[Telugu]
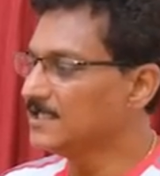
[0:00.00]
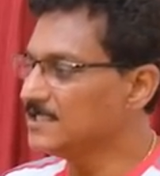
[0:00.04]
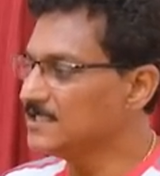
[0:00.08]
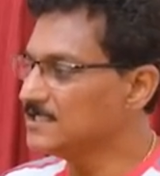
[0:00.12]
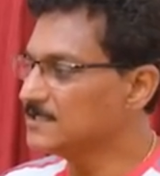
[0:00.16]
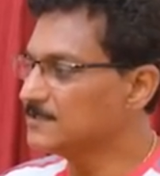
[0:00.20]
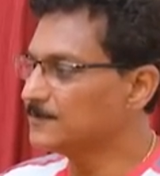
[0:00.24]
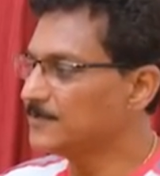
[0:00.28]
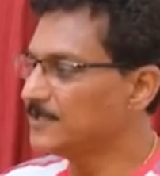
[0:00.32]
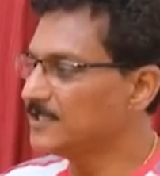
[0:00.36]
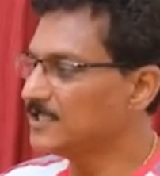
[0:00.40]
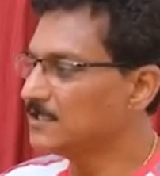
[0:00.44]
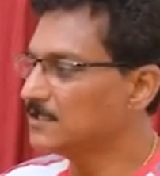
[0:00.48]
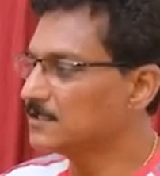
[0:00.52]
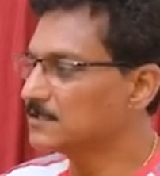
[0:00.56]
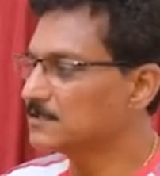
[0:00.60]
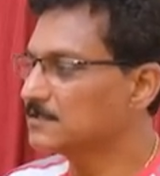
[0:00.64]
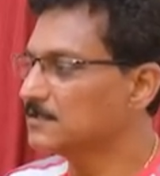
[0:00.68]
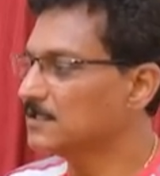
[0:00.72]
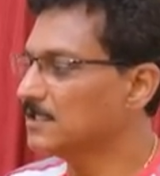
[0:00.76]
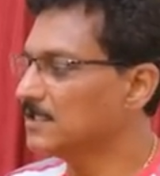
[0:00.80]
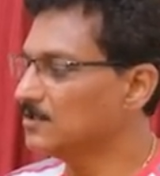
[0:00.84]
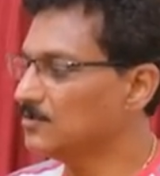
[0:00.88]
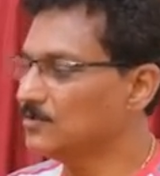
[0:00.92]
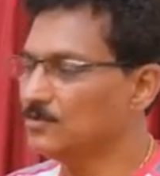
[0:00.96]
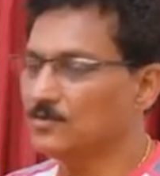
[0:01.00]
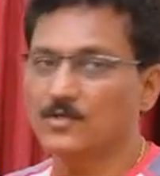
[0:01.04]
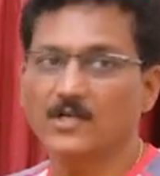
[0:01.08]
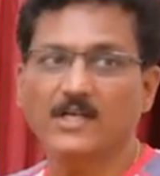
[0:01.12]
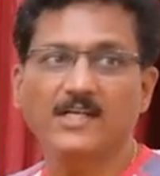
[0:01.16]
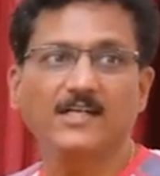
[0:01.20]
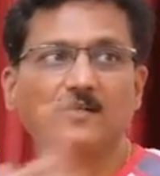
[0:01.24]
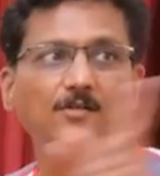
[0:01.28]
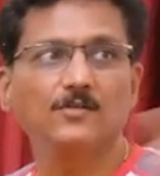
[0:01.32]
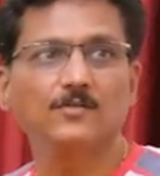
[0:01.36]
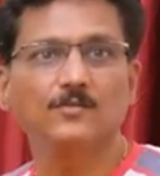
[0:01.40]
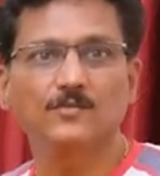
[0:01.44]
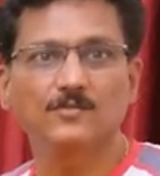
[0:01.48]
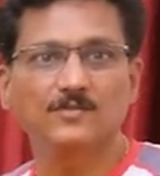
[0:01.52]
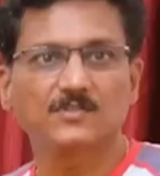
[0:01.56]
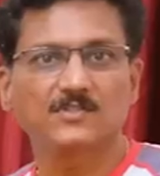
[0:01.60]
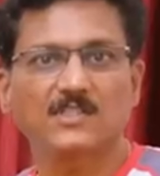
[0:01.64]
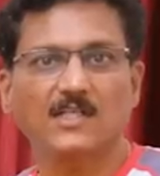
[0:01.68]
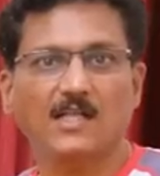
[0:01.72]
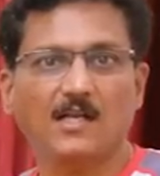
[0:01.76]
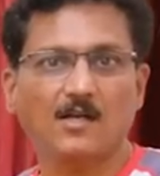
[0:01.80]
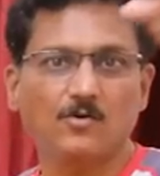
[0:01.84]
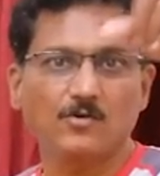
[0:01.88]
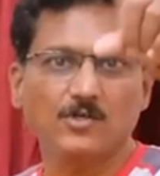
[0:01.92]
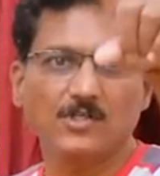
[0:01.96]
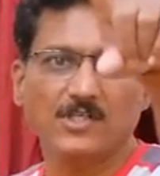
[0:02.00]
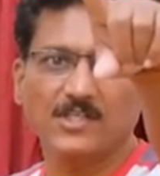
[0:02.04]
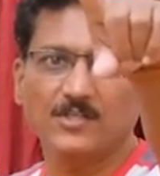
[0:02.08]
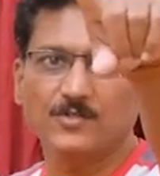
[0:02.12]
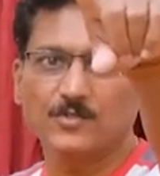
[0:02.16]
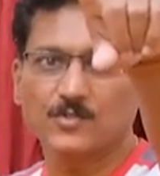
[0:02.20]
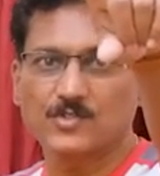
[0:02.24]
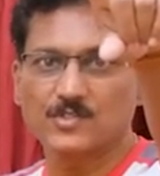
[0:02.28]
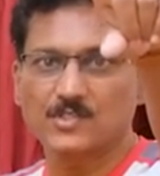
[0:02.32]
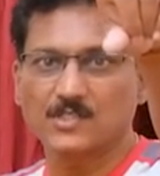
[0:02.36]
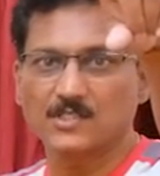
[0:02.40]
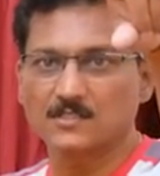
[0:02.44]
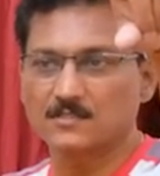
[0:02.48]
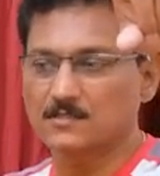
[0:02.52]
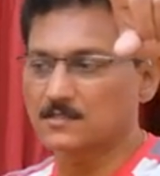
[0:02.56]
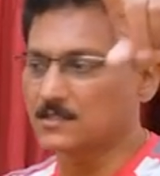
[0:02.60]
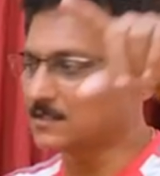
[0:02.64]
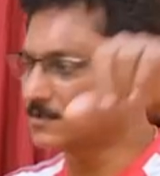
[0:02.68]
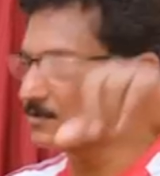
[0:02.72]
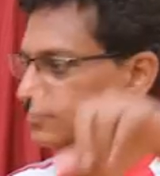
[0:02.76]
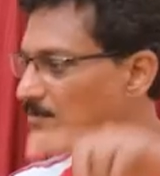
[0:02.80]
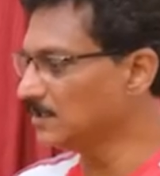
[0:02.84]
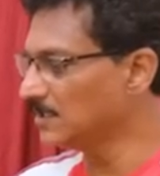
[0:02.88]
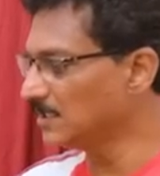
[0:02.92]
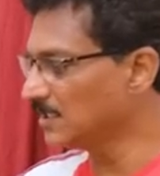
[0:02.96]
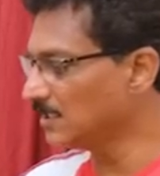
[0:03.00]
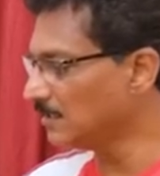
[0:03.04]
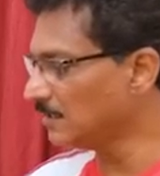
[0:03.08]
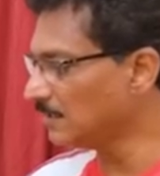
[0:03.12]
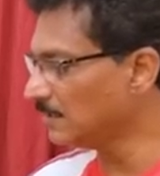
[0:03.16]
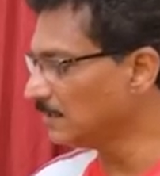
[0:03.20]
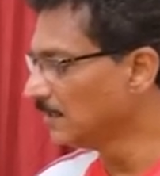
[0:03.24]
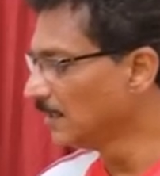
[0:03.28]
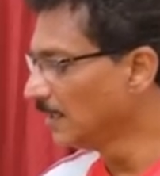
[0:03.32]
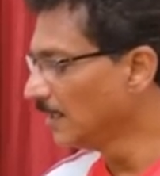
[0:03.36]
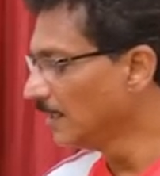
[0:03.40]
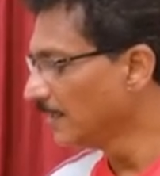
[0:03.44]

ఈ స్పీకర్స్ నేను రెండు సరౌండ్కి యూజ్ చేస్తాను ఇంకా